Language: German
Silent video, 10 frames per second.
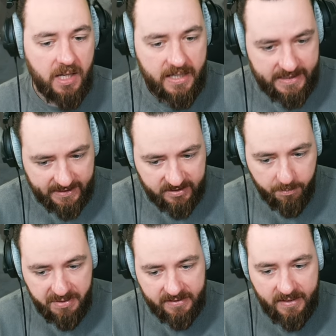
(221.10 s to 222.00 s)
Ich hatte
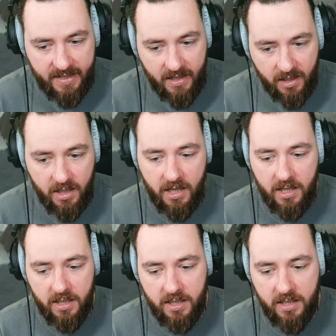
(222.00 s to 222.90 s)
im PTR
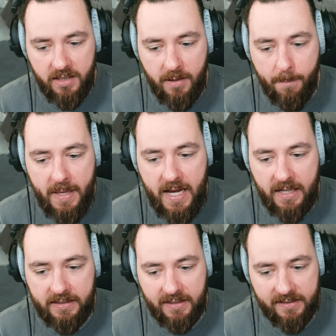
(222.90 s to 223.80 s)
äh,
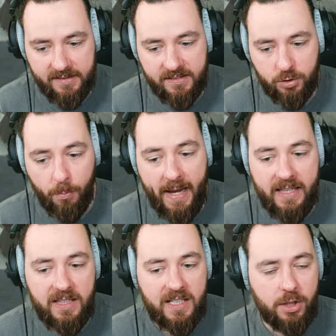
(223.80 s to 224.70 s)
gemerkt, dass es zum
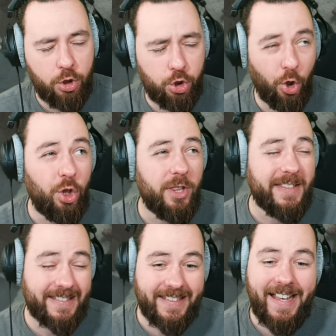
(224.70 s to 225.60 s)
Ende hin schon
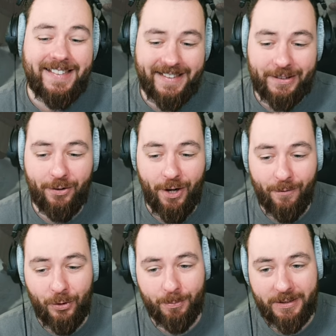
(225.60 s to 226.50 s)
sehr, sehr
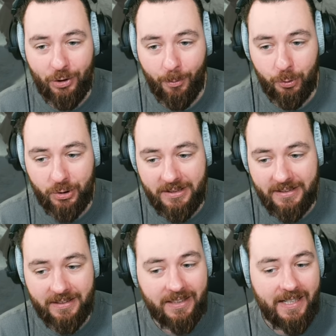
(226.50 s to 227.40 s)
teuer wird mit den
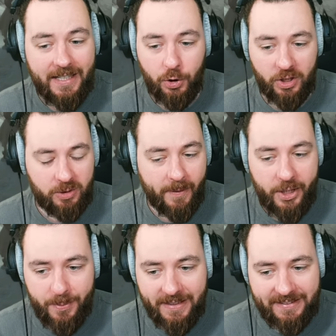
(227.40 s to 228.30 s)
Optoziten. Nur als
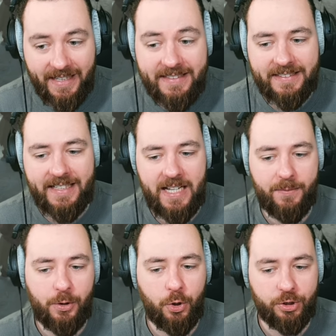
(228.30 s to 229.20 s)
Beispiel, das letzte
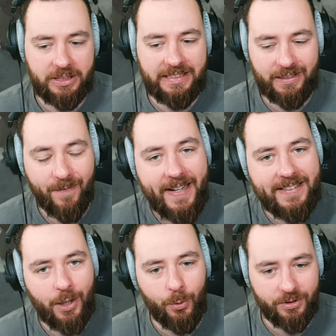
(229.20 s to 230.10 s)
Level kostet
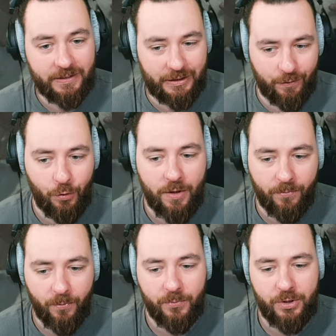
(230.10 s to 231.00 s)

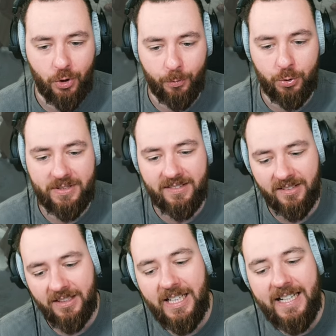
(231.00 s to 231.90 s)
2250
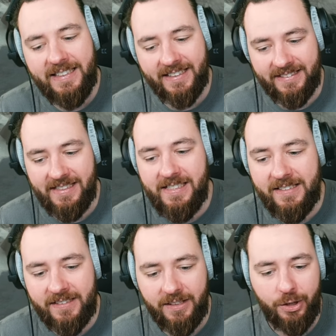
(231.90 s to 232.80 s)
Optozite. Das
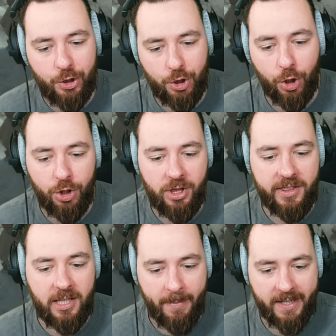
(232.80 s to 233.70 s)
ist schon
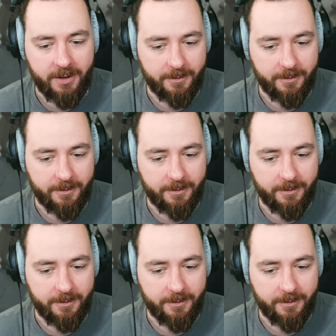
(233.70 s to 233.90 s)
eine Menge.